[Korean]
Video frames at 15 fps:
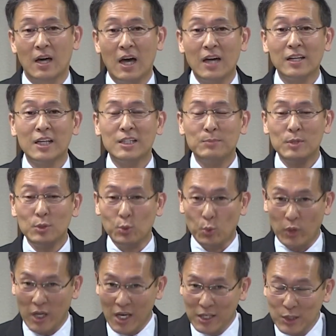하나님이
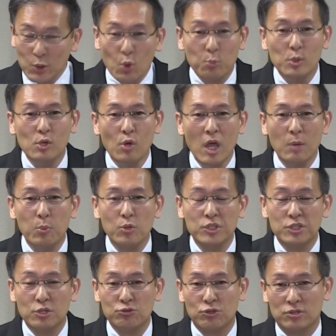괜히 욥을
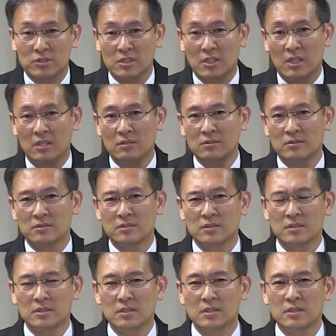회복시켜 주셨을까요?
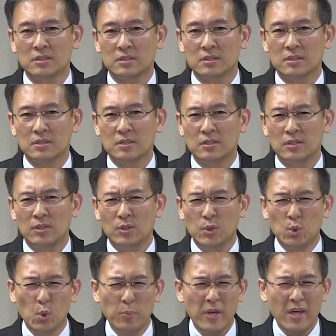
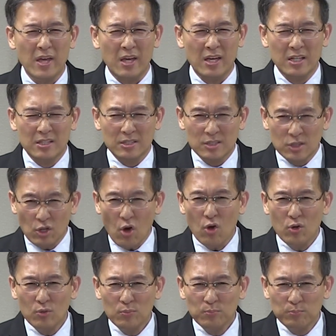욥의
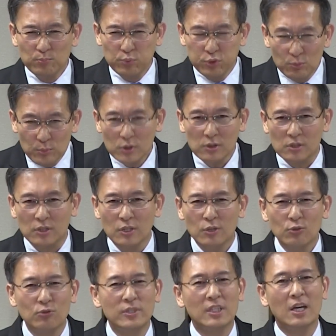성품을
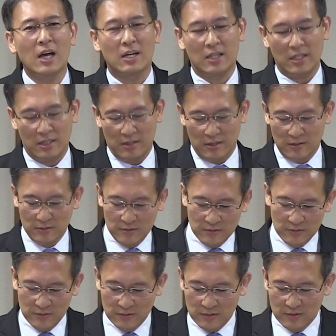우리가 알아야 돼요.
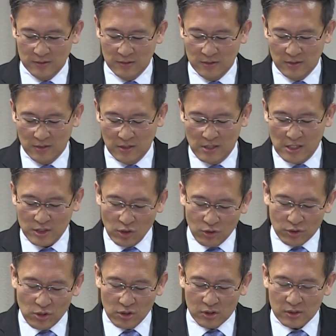
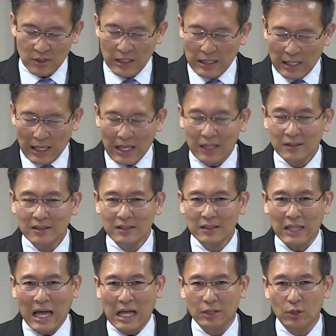성경은 한
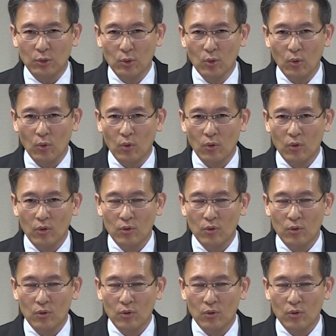단어로